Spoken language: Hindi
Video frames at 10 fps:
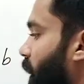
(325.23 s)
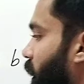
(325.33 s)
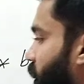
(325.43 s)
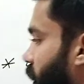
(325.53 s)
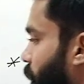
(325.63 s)
पहला
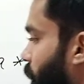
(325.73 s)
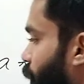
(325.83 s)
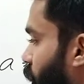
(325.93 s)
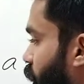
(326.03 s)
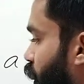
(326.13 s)
स्तंभ
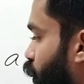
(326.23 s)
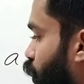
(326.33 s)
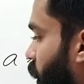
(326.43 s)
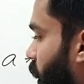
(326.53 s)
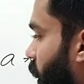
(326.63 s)

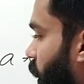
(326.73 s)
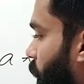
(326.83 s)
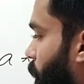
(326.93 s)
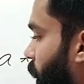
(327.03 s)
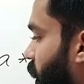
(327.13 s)
तो ए
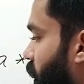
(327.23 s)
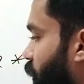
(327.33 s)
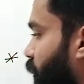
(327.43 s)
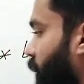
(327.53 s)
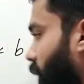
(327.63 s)

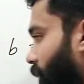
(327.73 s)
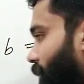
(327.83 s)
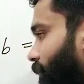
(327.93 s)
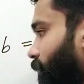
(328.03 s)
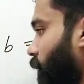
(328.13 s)
माइनस सी
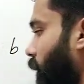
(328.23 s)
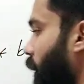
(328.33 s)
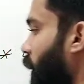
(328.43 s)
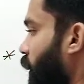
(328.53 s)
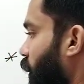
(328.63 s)

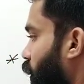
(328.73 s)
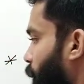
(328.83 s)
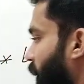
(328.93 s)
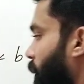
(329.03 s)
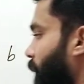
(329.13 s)

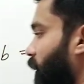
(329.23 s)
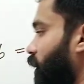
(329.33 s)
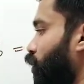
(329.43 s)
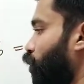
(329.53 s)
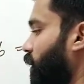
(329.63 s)
पहली पंक्ति
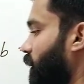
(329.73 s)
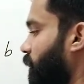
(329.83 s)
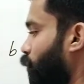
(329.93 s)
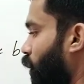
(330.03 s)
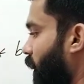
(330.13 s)
दूसरा
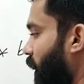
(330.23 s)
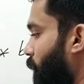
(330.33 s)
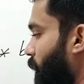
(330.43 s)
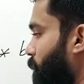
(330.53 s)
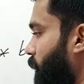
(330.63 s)
स्तंभ तो क्या आएगा
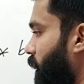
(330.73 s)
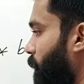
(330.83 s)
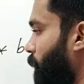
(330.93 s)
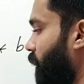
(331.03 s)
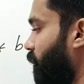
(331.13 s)
भाई बी
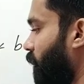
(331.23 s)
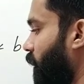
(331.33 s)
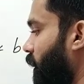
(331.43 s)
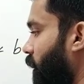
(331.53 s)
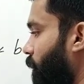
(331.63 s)
प्लस
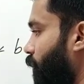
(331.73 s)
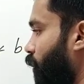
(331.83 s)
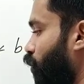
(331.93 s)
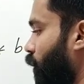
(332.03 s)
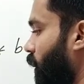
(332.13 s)
डी
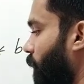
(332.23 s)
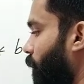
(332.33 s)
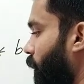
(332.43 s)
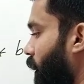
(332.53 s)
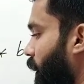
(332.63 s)
सॉरी
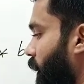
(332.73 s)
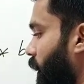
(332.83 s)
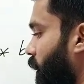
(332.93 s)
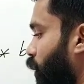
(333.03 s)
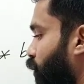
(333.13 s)

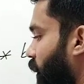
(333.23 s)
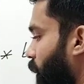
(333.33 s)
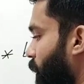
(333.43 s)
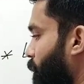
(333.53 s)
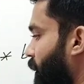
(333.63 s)
कितना हो जाएगा
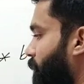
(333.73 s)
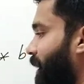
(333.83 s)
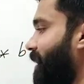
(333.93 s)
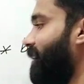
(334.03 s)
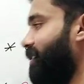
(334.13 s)
भाई बी
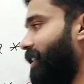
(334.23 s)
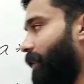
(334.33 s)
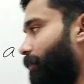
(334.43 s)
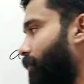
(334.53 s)
माइनस डी